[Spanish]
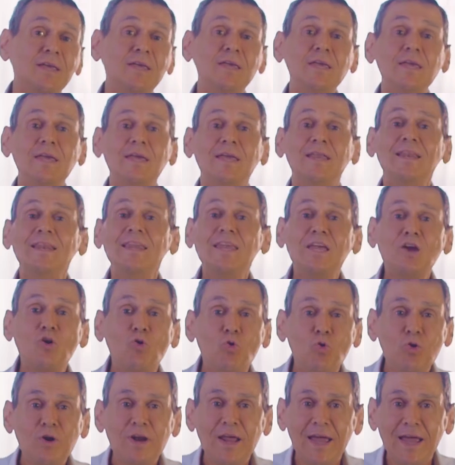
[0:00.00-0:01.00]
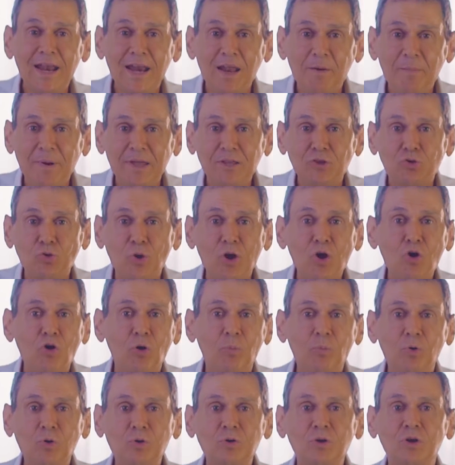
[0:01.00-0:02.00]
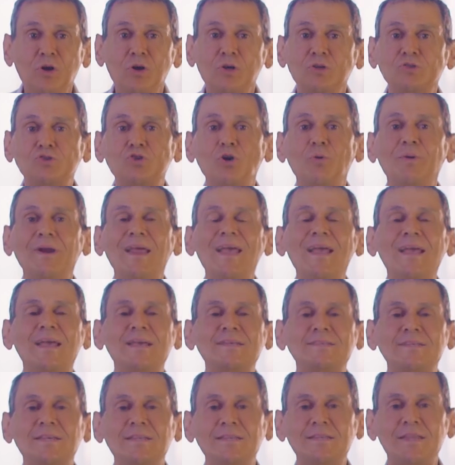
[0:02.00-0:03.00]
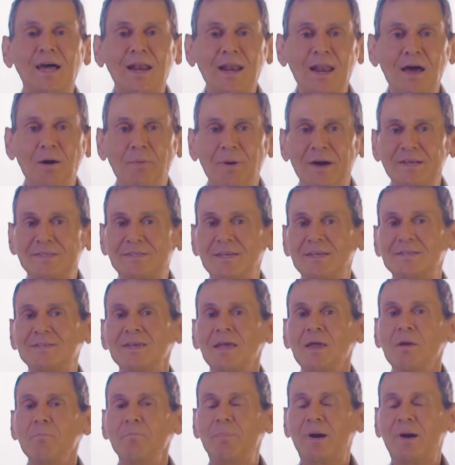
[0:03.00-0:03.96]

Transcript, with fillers: y ningún elemento en común sobre el que sentar las bases